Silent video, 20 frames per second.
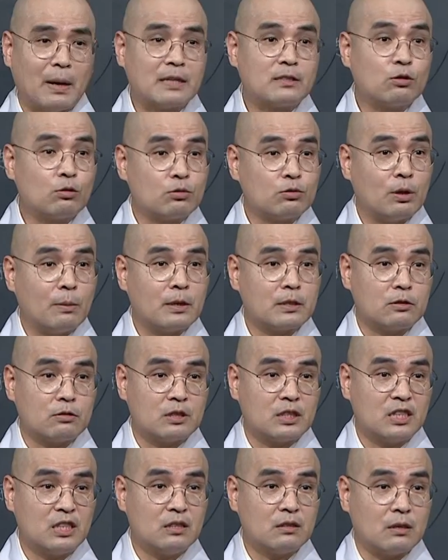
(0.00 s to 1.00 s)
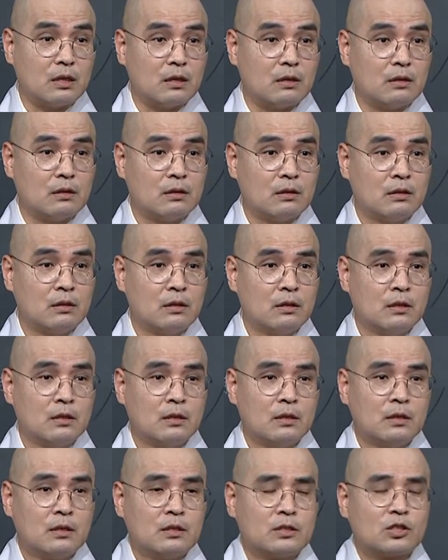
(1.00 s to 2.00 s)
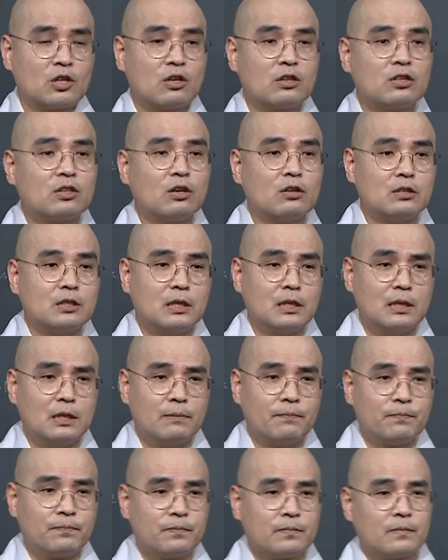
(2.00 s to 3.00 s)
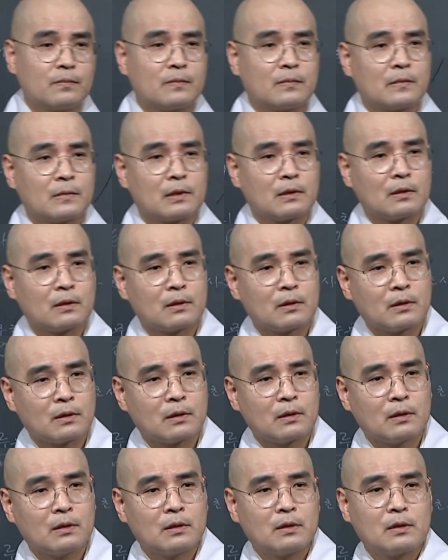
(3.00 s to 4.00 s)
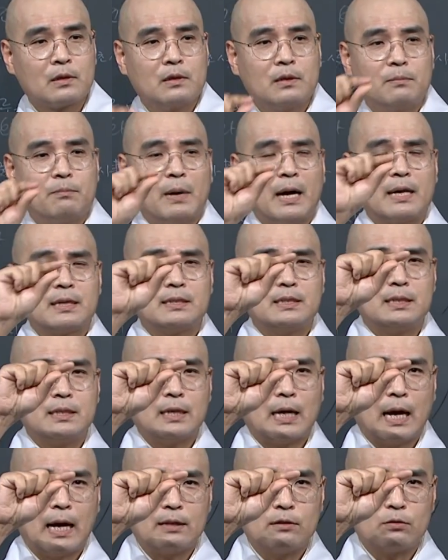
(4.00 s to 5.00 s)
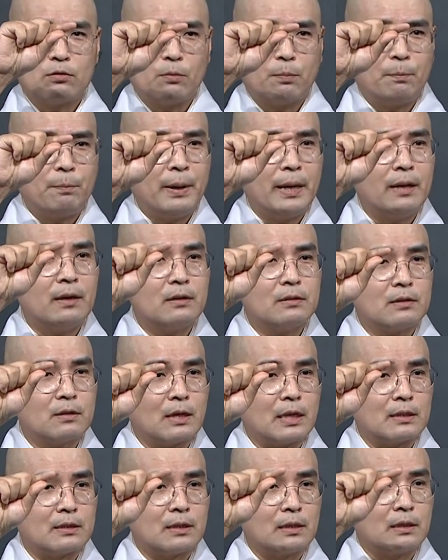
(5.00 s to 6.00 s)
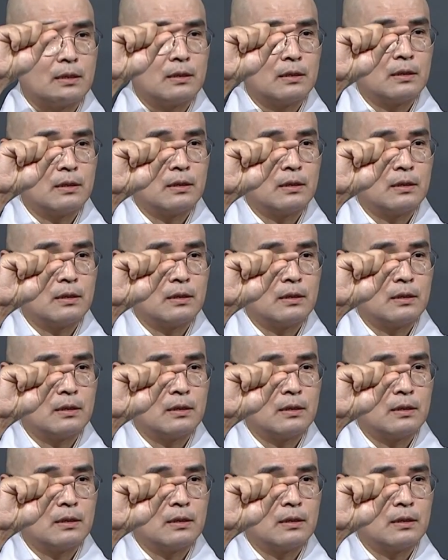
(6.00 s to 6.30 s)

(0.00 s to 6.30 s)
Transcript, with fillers: 망치로 쇠망치로 치는 거예요. 쳤더니 그 망치가 안으로 패어 들어갔대.